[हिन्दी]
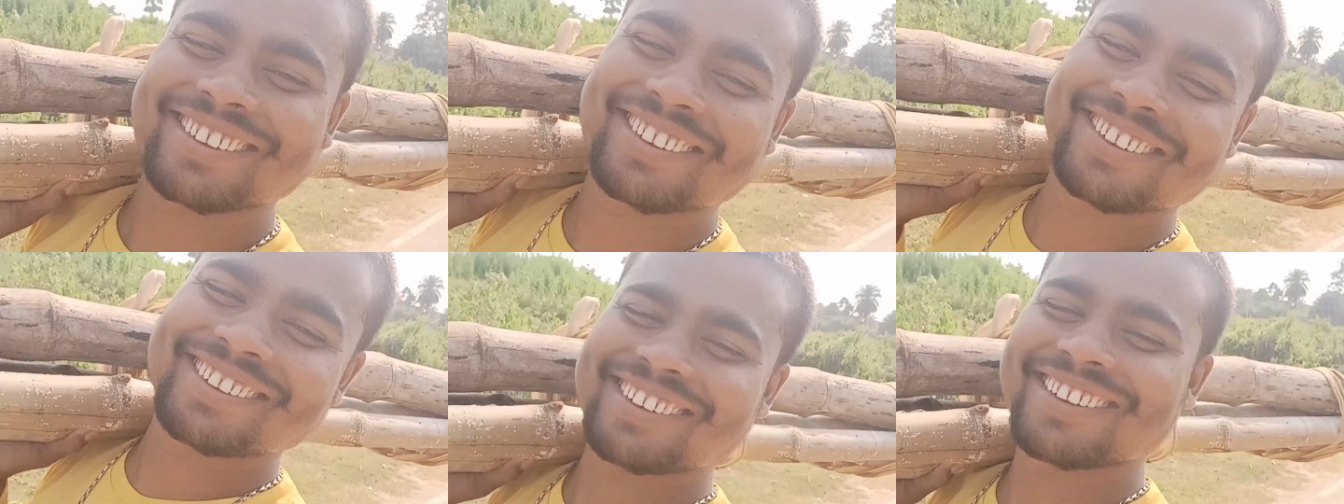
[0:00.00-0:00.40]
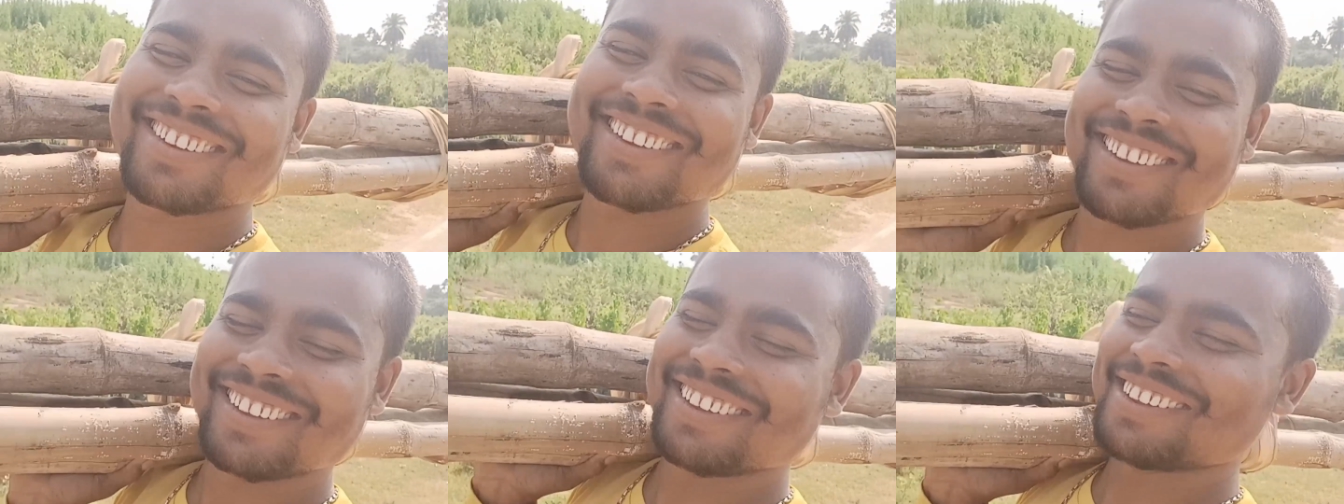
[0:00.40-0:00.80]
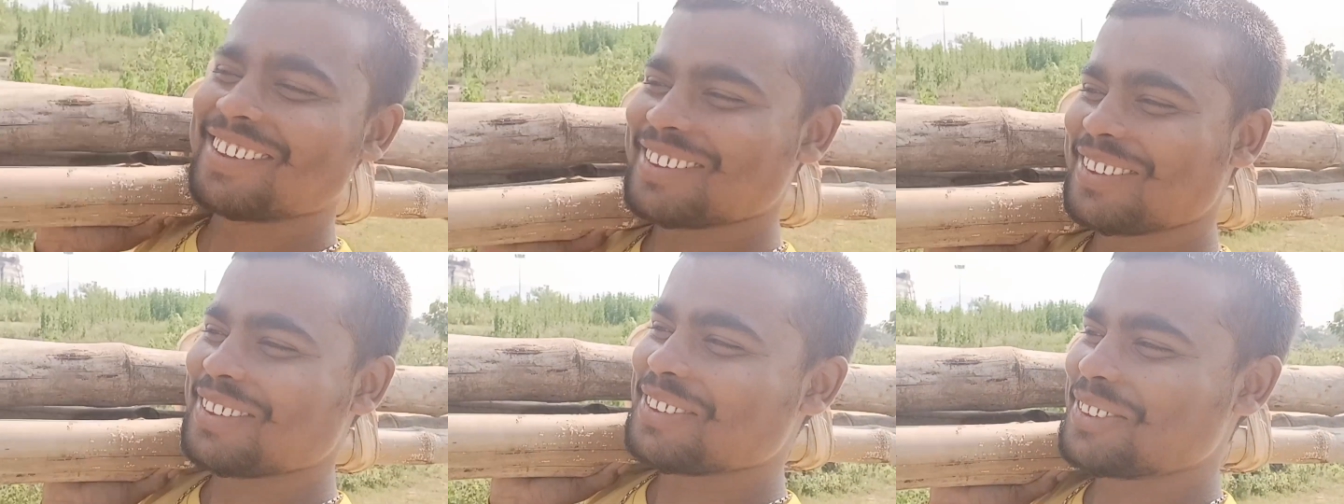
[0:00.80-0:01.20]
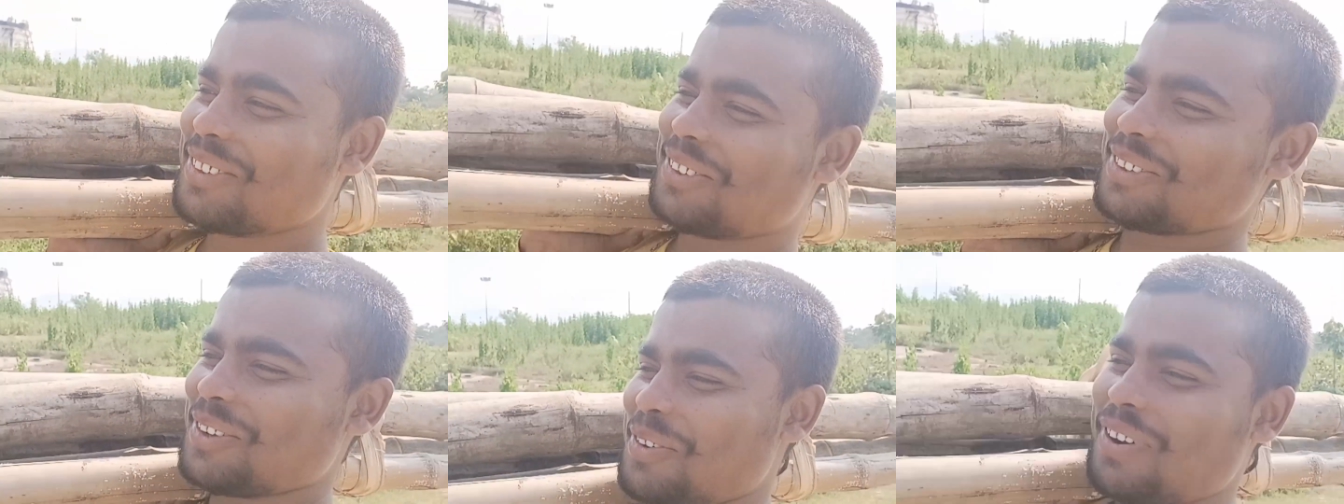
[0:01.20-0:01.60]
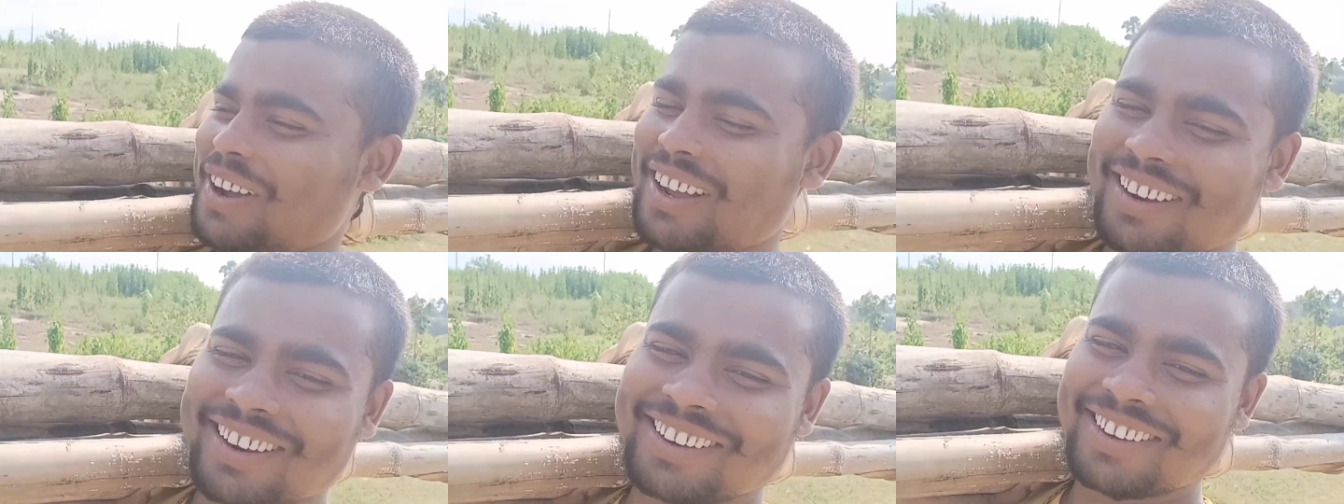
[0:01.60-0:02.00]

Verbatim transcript: गाइस हाँ।